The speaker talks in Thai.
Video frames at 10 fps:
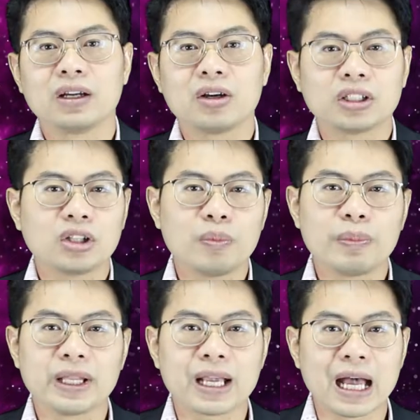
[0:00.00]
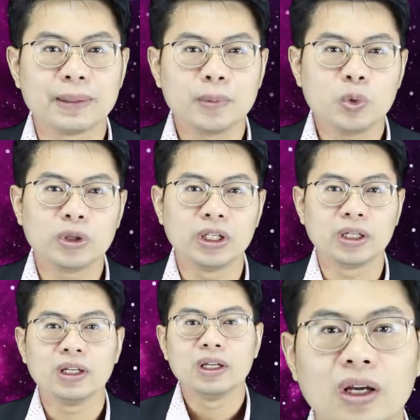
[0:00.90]
ก็จะต้องเป็นการพูดถึง
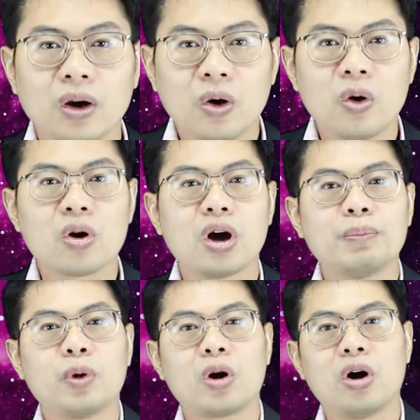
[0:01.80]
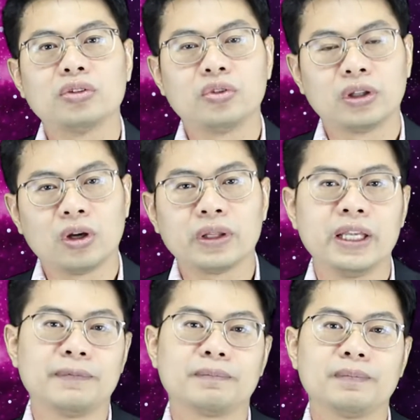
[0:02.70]
องค์กรปกครองส่วนท้อง
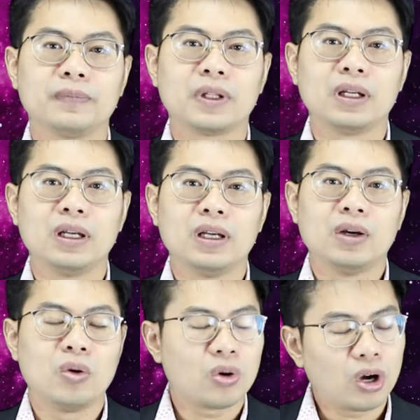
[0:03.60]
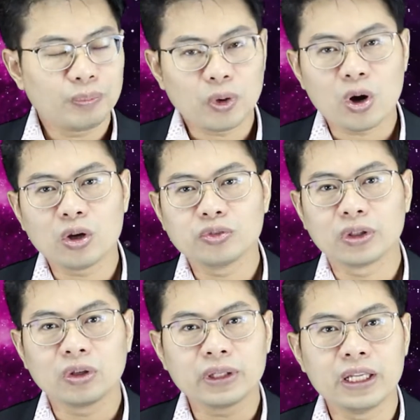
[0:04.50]
ถิ่น องค์กรปกครองส่ว
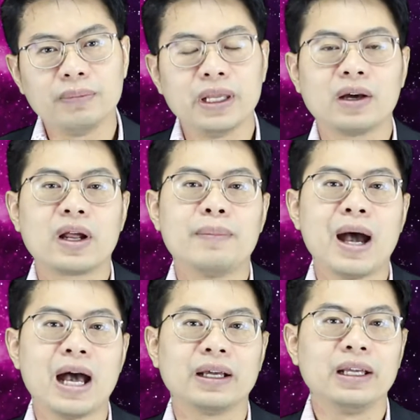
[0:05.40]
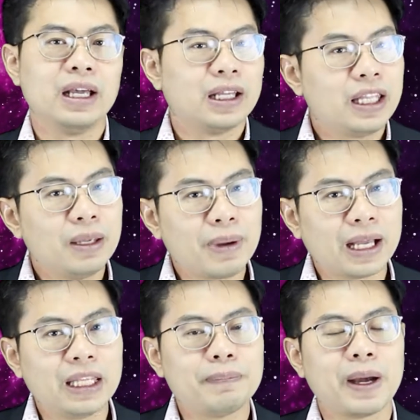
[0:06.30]
นท้องถิ่นมีอะไรบ้าง ที่มา
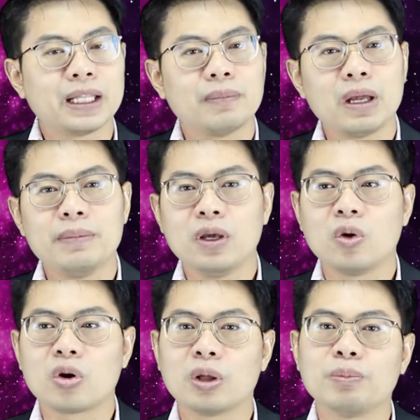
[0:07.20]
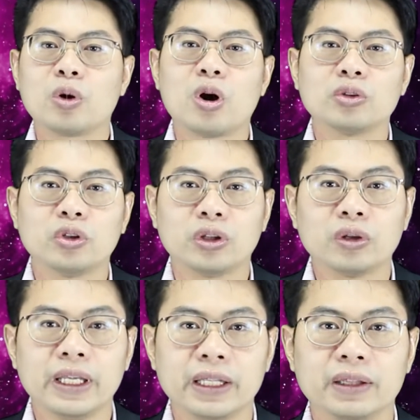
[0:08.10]
ที่ไปทำไมมีองค์กรปกครองส่วนท้
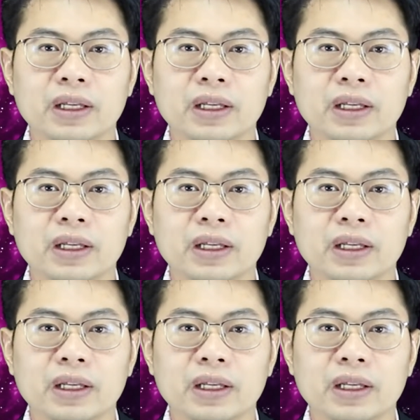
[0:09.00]
องถิ่น